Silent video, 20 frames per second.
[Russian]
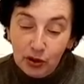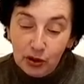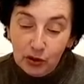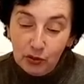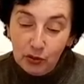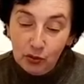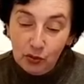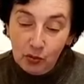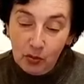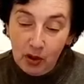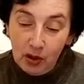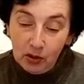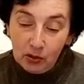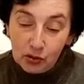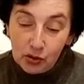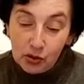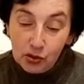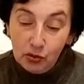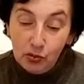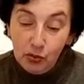и
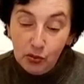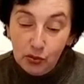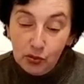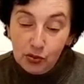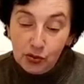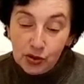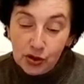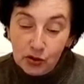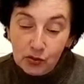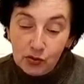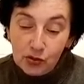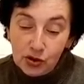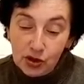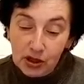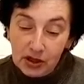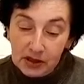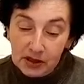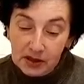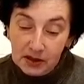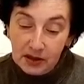думал, что будущее
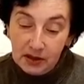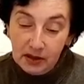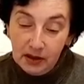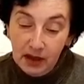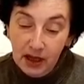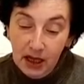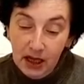ужасно,